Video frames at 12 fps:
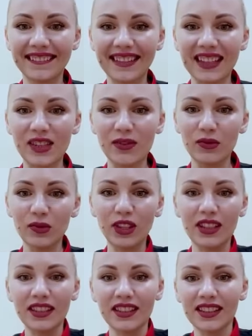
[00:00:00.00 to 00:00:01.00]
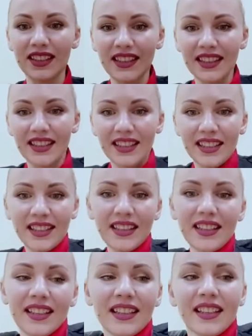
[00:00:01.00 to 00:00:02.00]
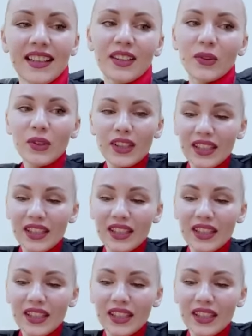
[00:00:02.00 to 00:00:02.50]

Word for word: Звука нет. Но ну, это,